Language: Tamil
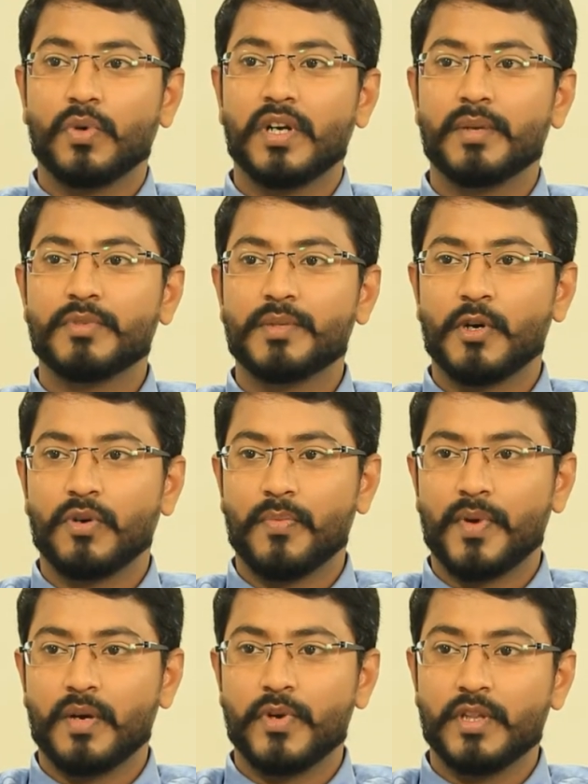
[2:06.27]
ஒரு நிமிஷமாக கூட
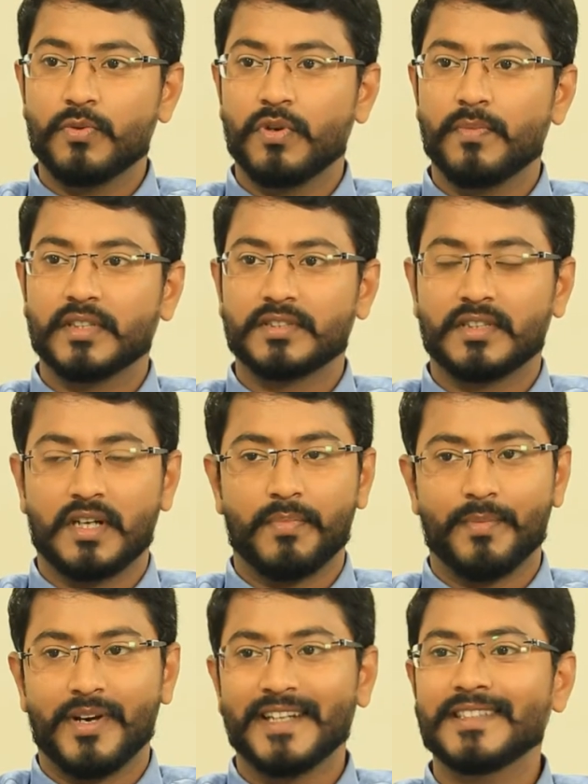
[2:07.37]
பண்ண முடியுது ஒரு மாதத்துக்கு
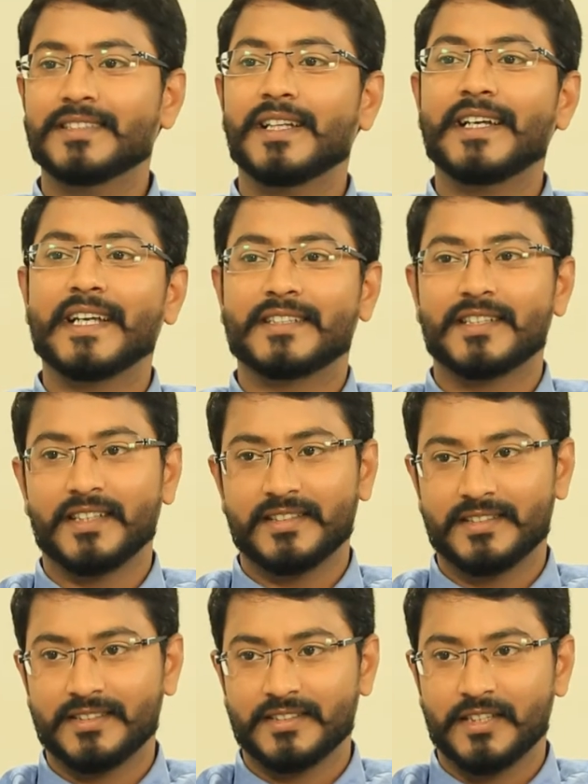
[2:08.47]
அப்புறமா இதுதான் எக்ஸசைஸ்